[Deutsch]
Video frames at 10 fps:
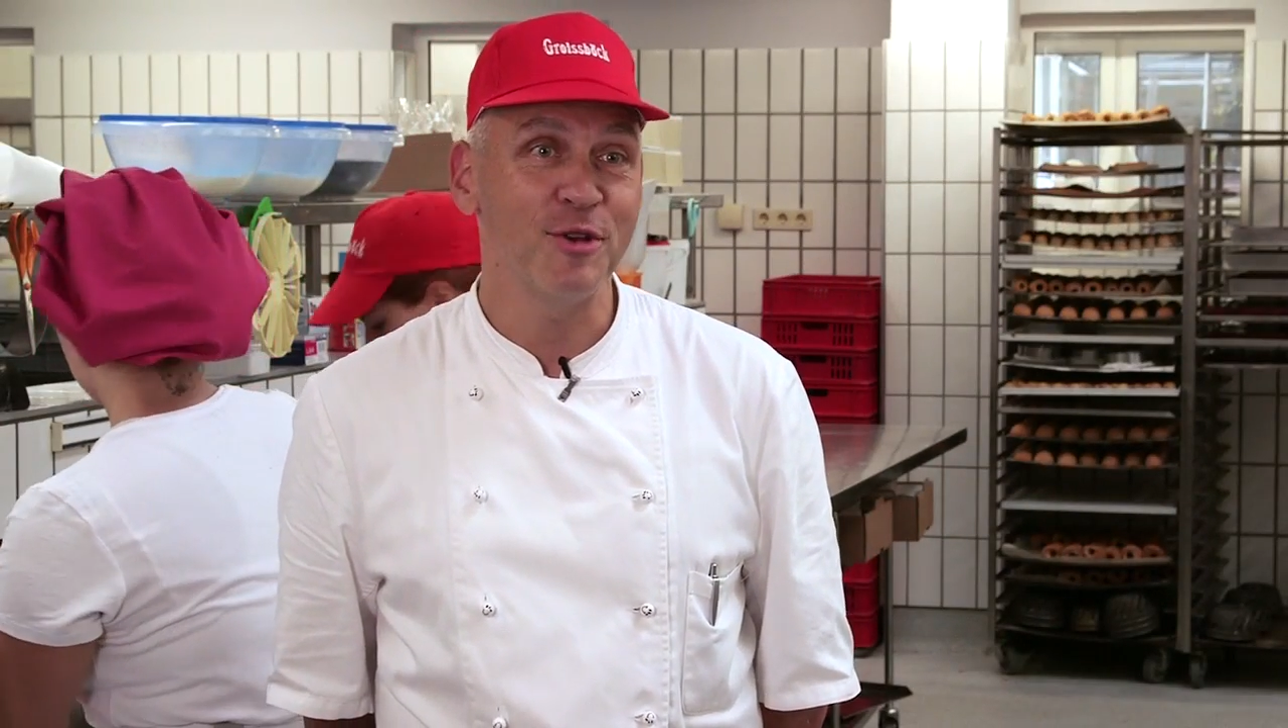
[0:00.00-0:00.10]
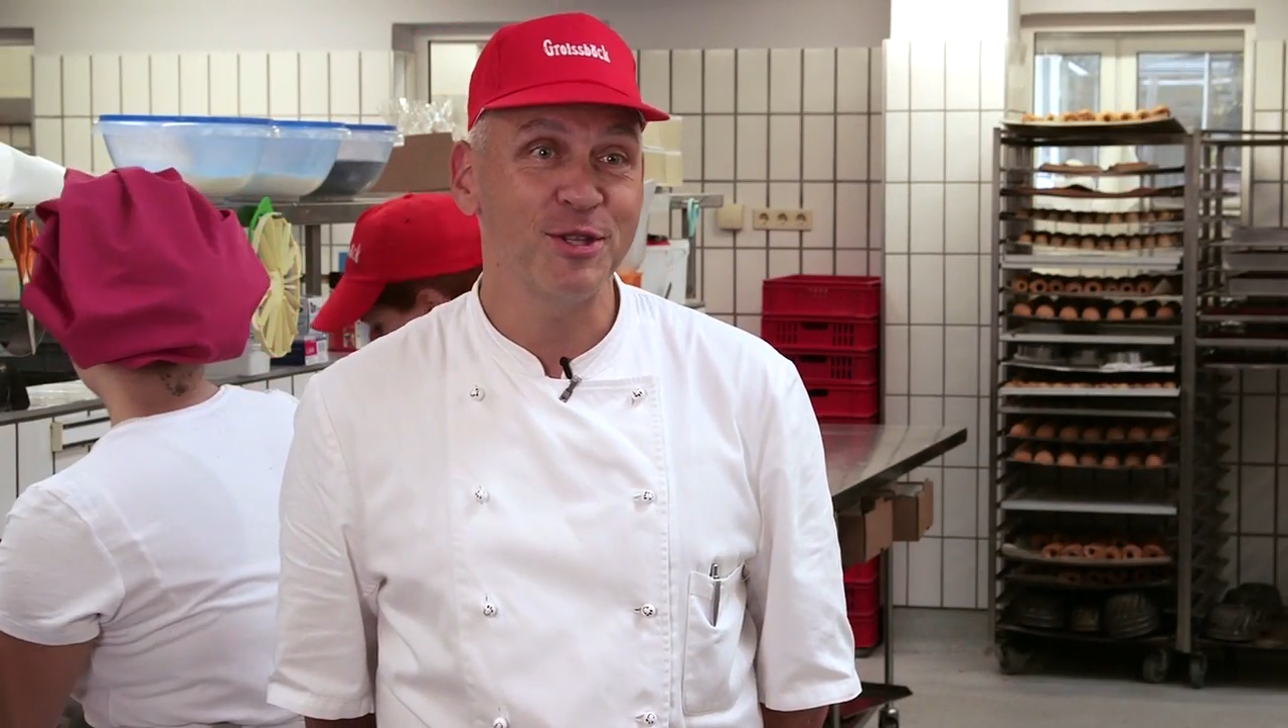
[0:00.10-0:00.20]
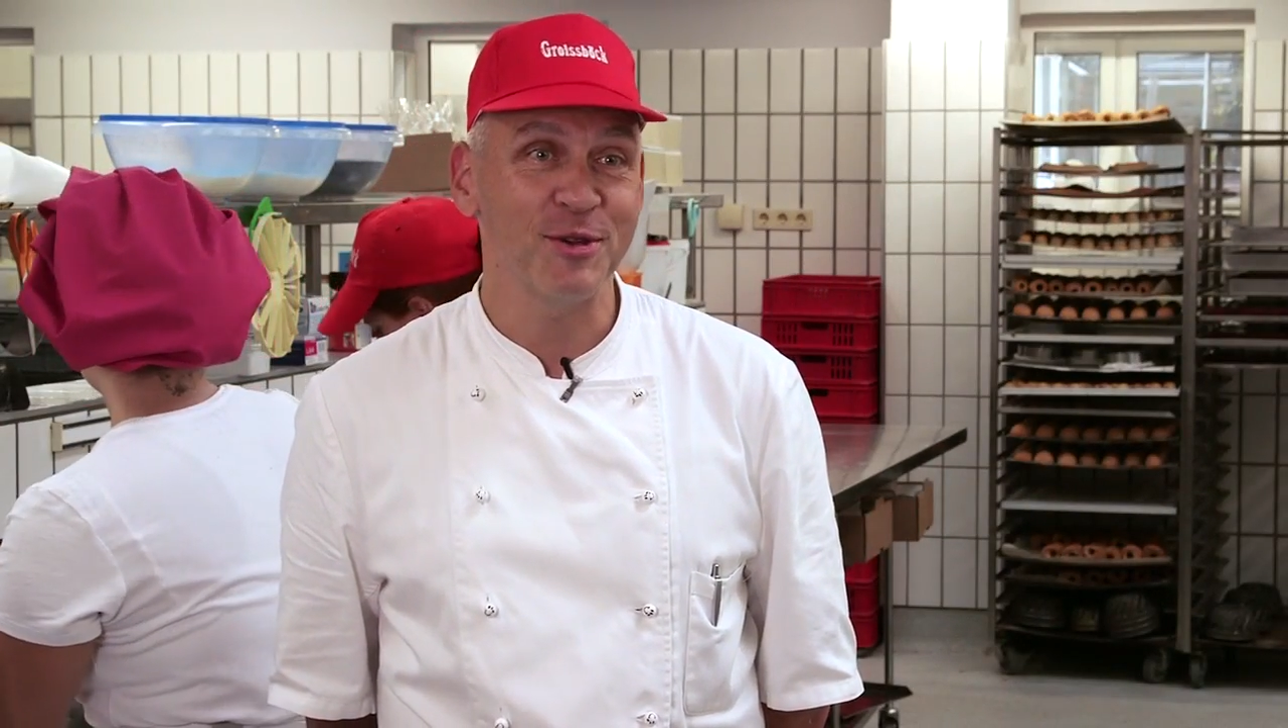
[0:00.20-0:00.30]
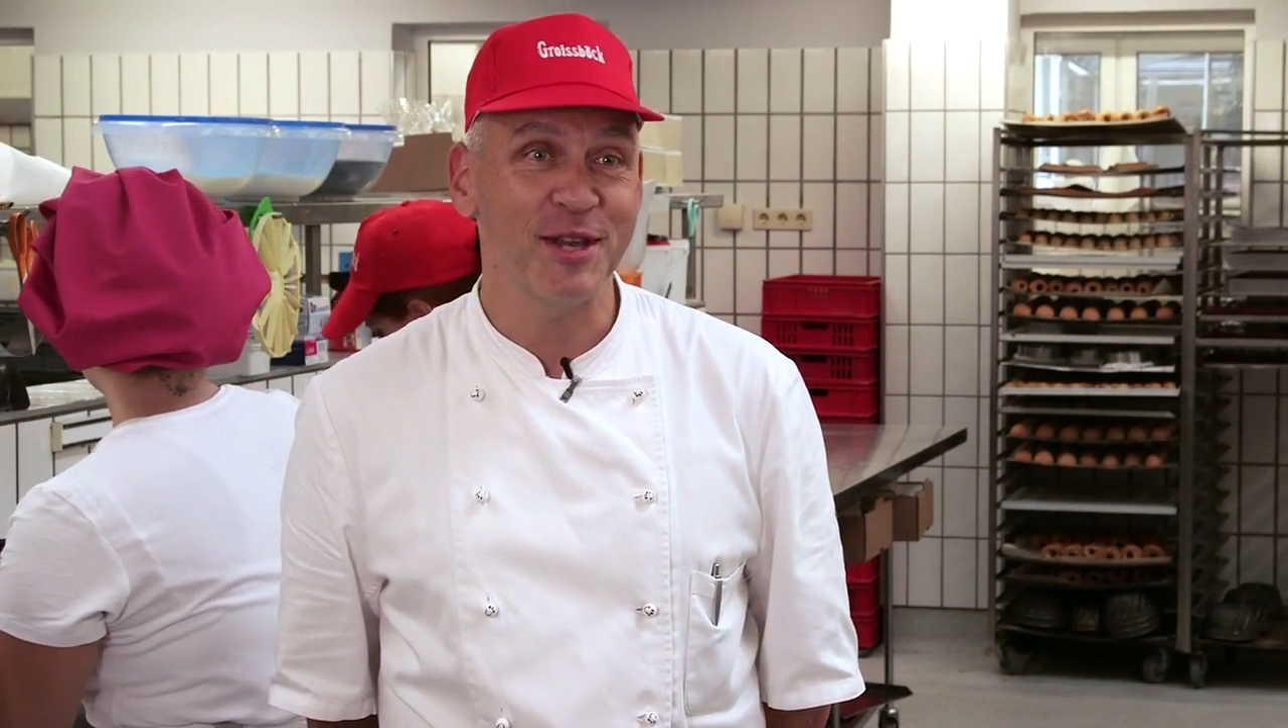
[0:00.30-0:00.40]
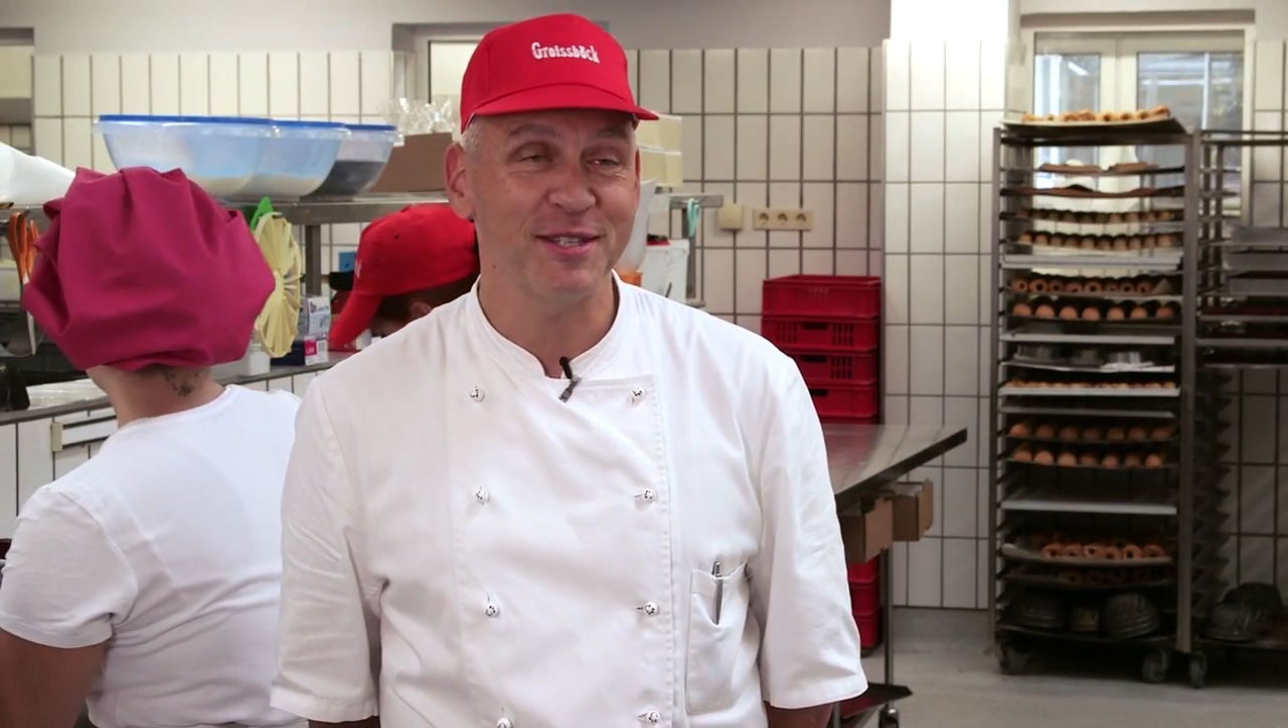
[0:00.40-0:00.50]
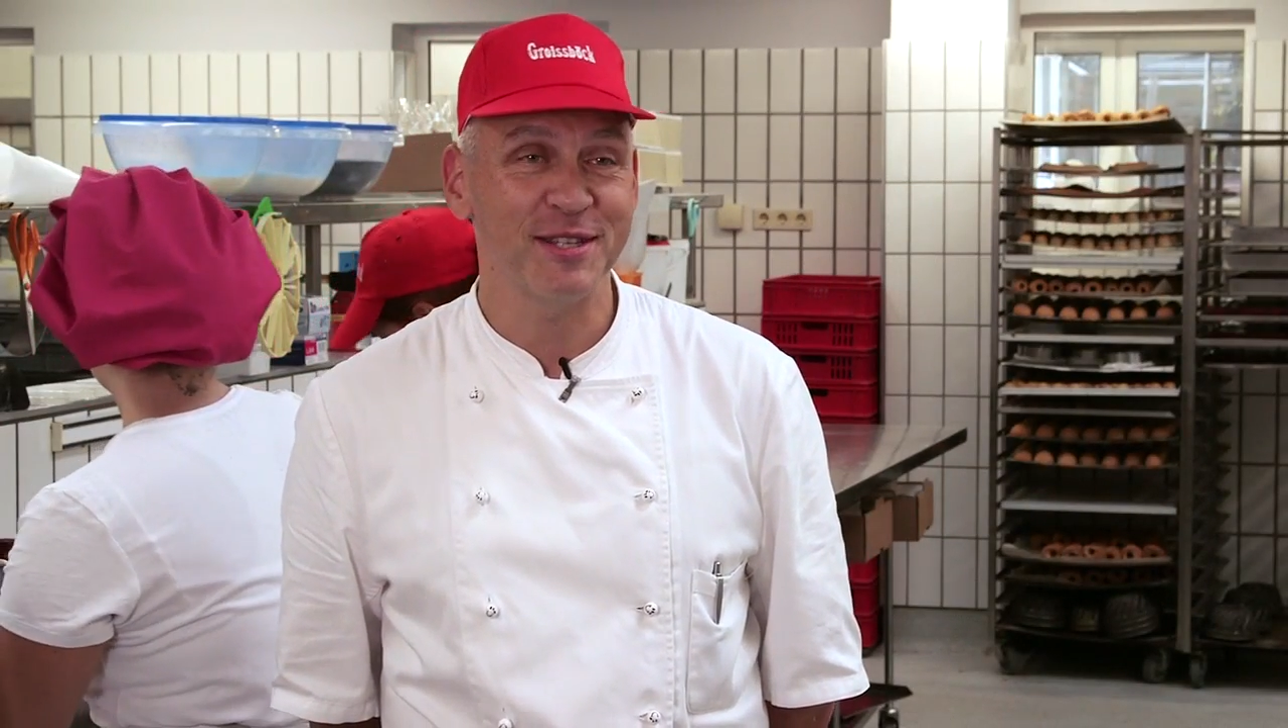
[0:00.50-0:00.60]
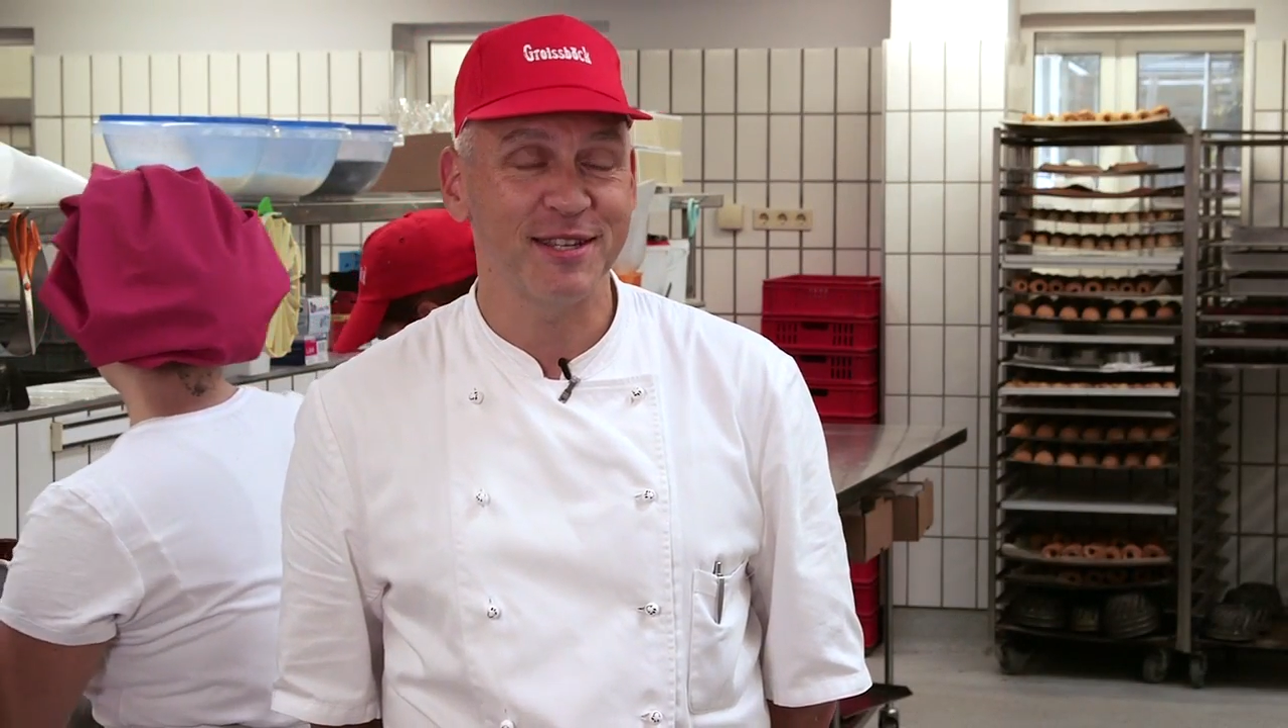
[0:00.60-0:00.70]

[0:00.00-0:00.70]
wo ich zuerst